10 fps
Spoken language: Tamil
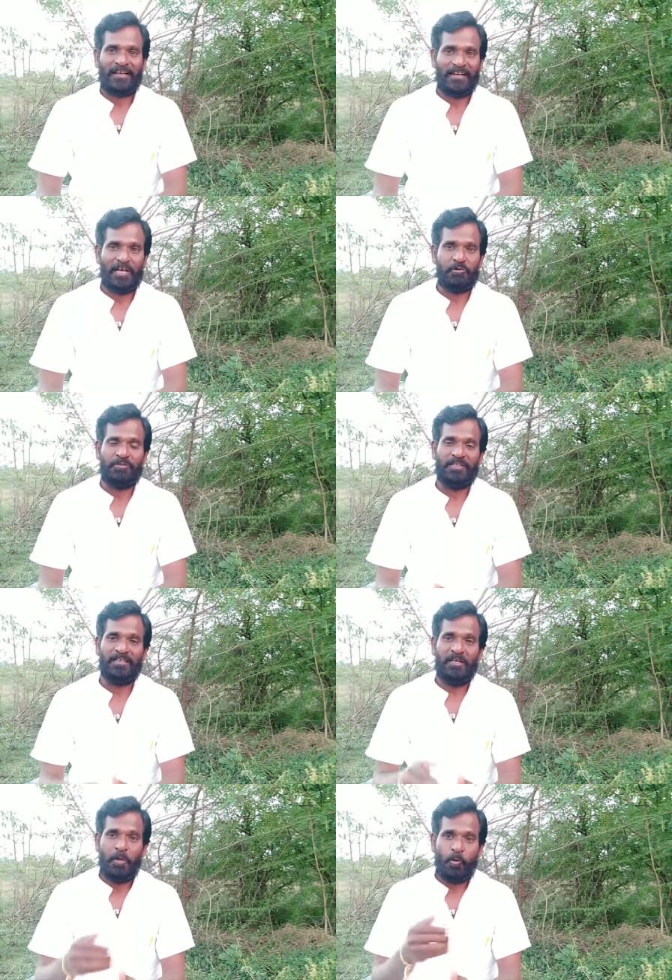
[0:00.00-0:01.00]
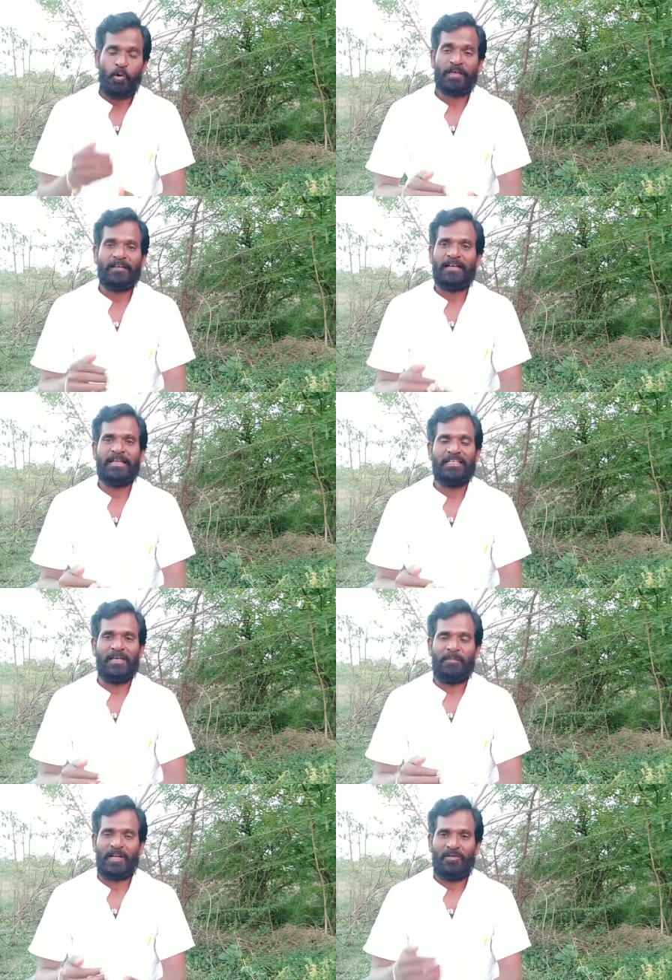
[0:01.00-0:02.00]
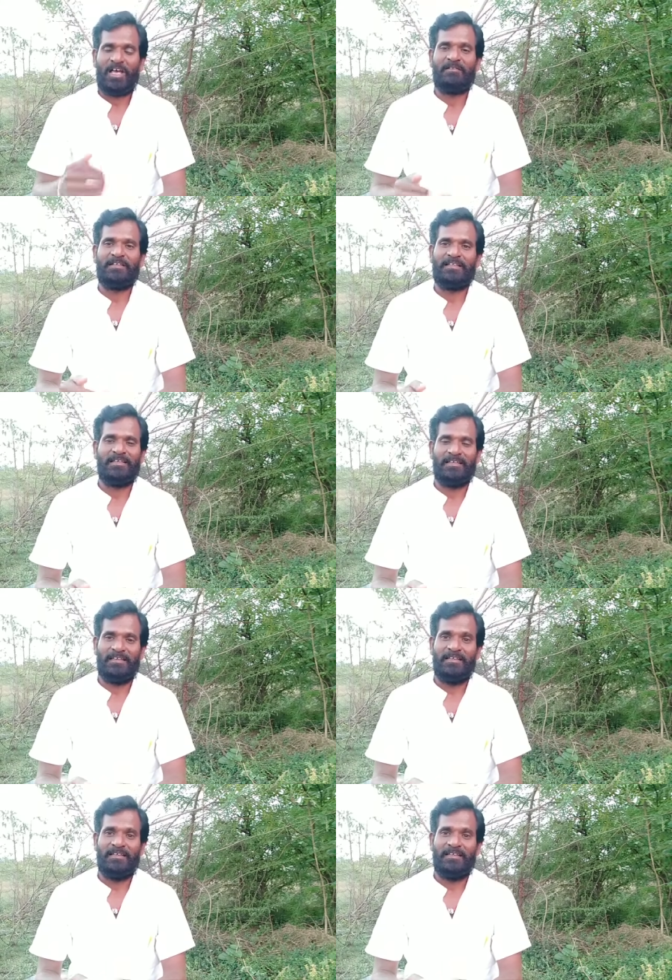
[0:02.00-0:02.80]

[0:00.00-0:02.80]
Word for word: ரெண்டாவது ஊடகங்கள்ல இதை பரவலா வந்து